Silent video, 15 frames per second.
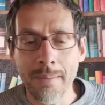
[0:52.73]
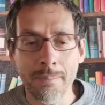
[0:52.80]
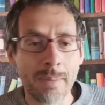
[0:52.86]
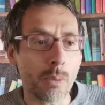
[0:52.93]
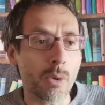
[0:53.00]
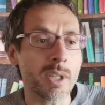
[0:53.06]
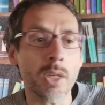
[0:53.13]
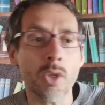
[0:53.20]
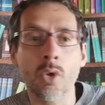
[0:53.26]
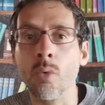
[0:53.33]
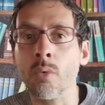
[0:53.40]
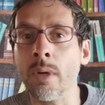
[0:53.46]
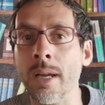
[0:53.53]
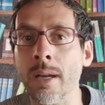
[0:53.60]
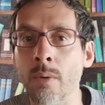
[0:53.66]
ma questo è
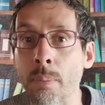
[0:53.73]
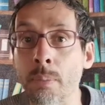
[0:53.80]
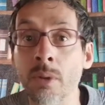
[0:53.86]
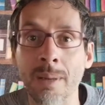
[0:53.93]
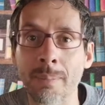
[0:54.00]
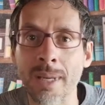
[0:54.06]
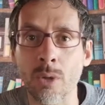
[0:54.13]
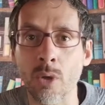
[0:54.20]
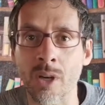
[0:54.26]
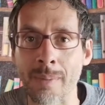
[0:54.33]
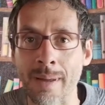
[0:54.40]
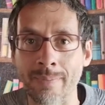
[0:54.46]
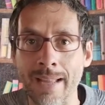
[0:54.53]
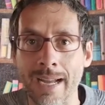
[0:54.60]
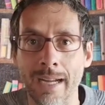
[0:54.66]
solo un, un appuntamento
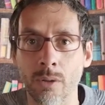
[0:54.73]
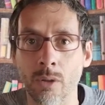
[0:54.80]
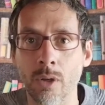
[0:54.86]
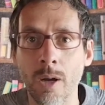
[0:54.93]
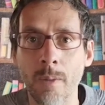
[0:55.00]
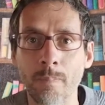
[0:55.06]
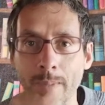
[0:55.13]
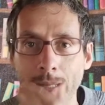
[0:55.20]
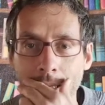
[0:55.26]
rimandato, no?